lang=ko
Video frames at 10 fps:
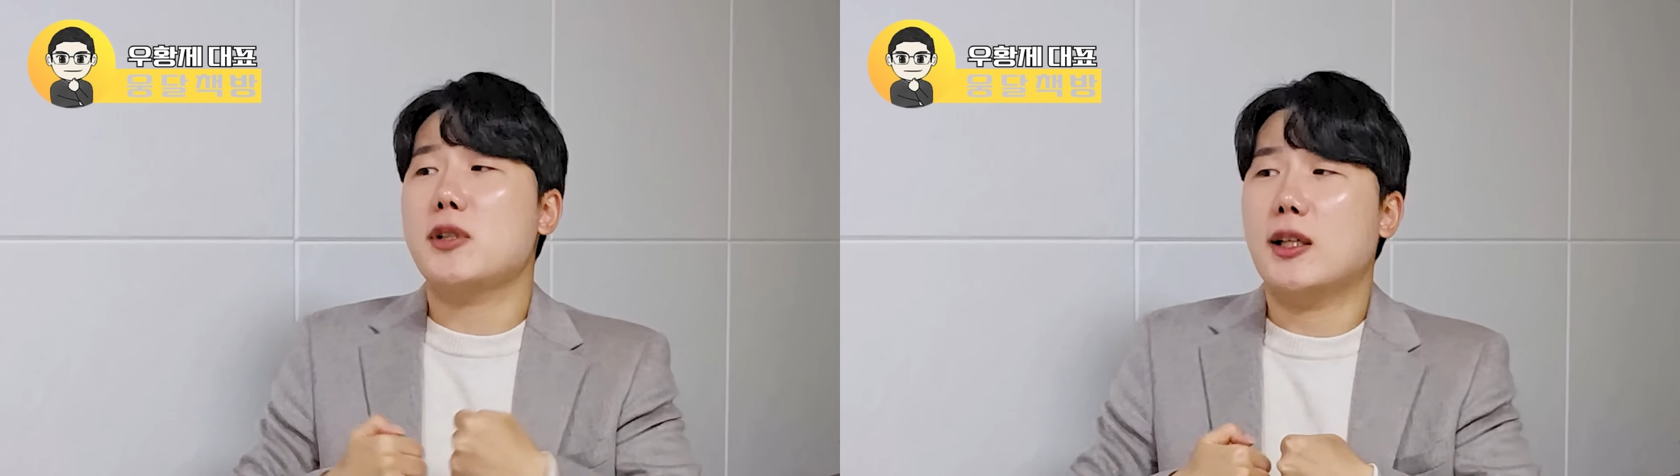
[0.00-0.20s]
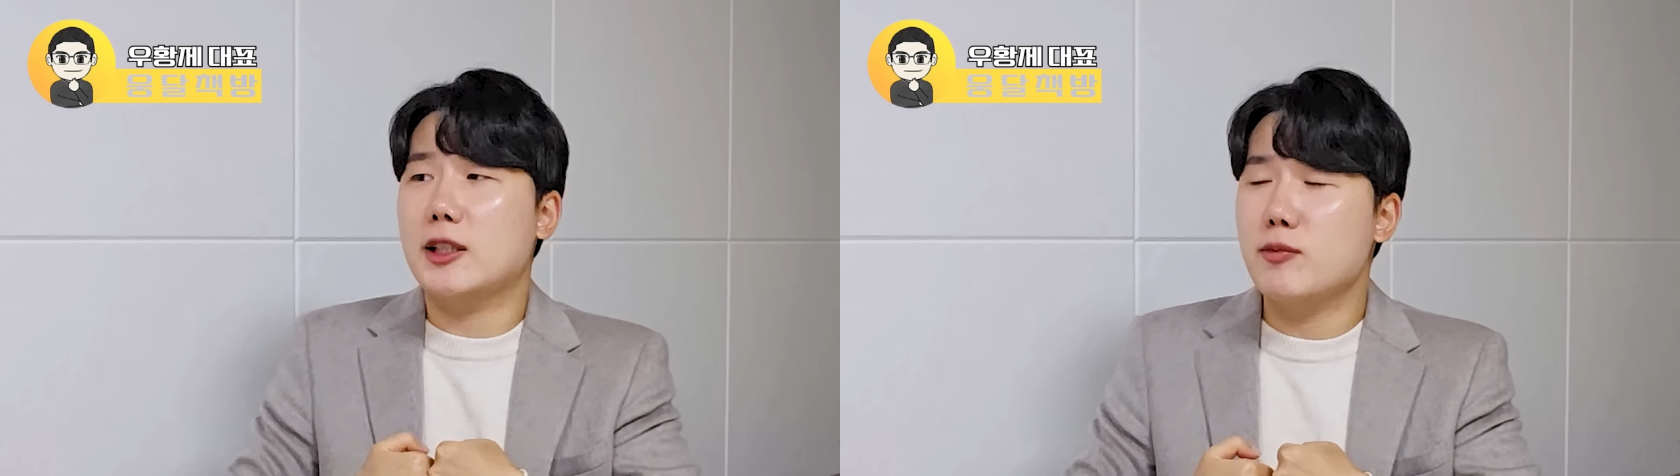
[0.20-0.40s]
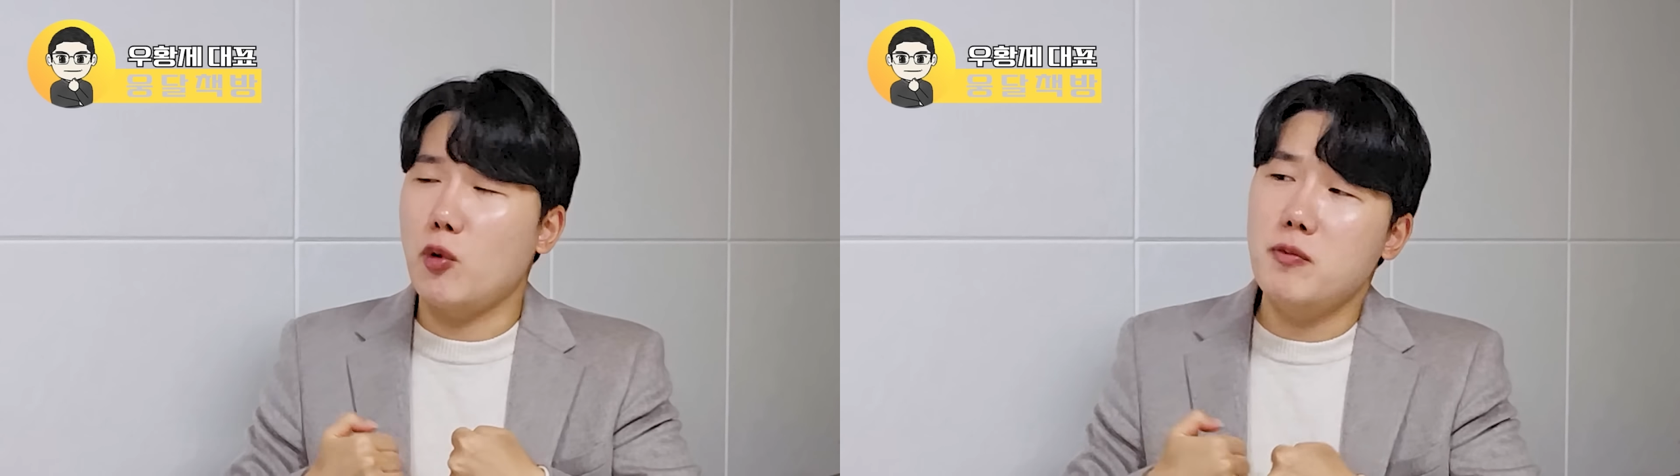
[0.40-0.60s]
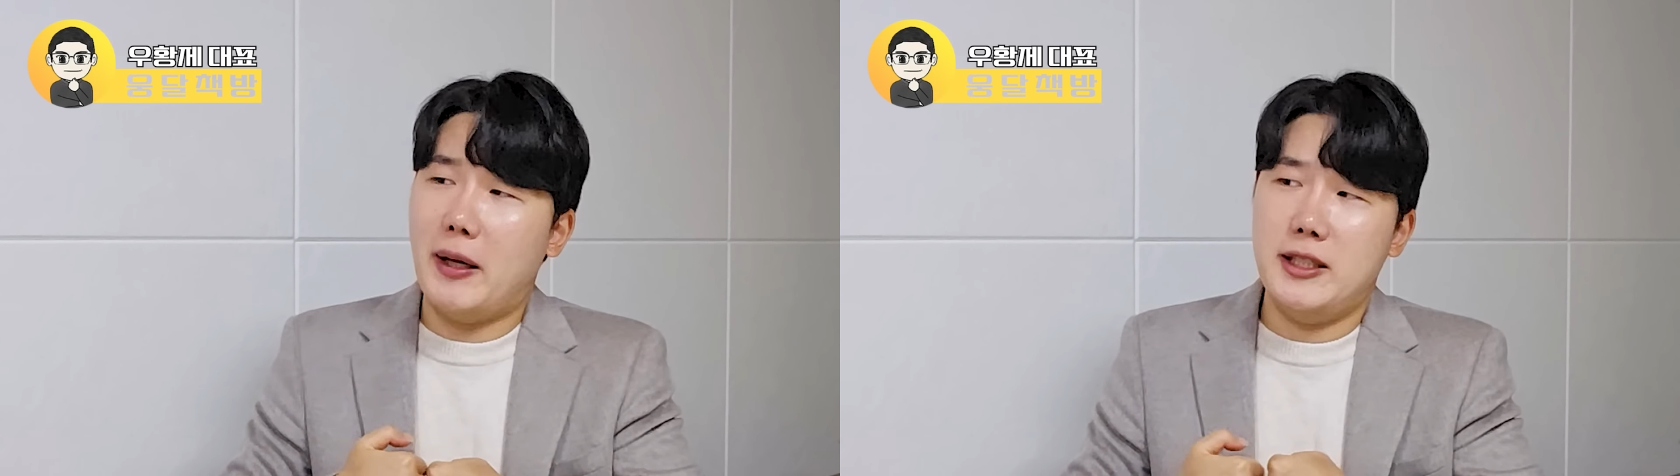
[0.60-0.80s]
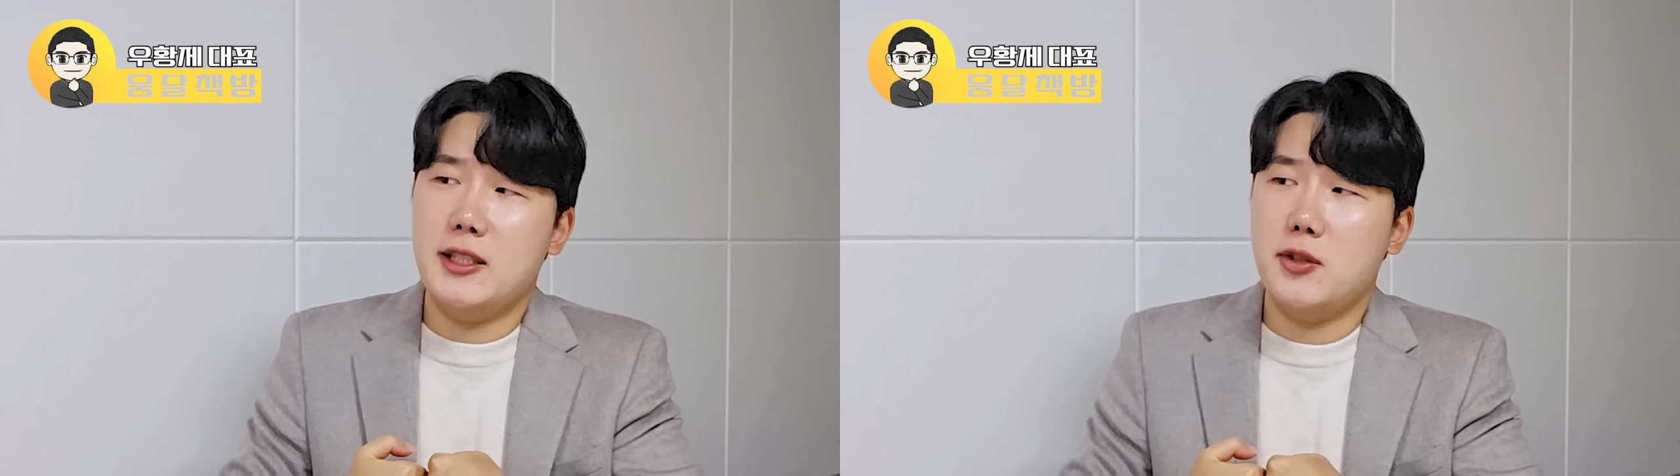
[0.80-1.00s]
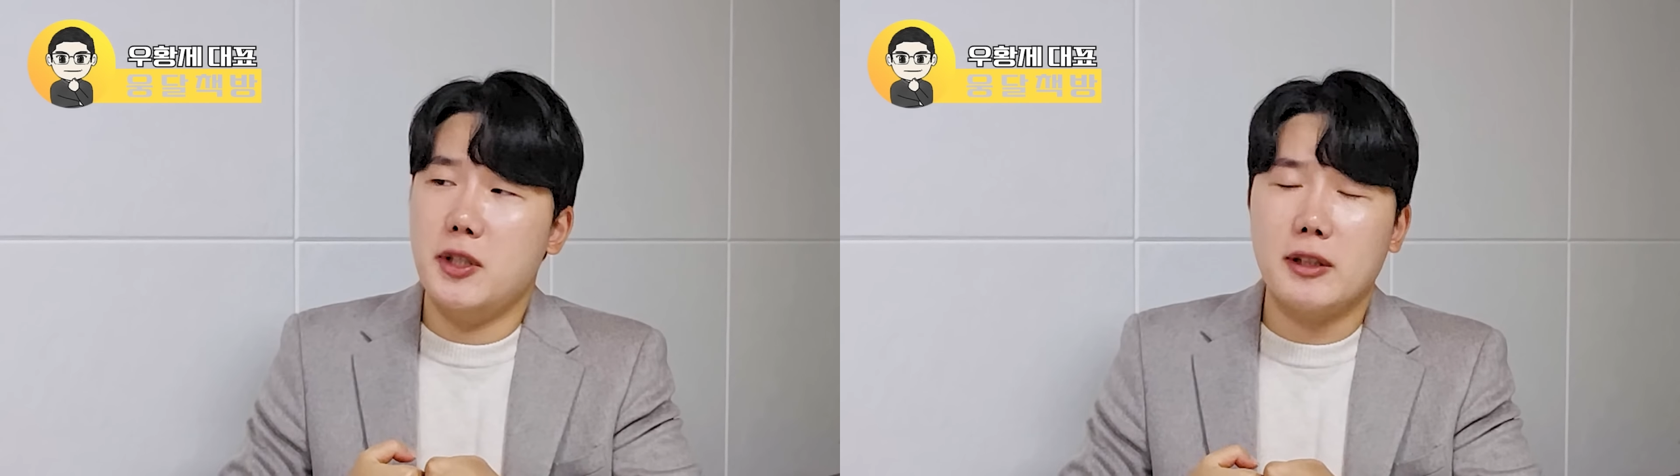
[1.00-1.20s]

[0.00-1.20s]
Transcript: 생각하시면 너무 많으신 거예요.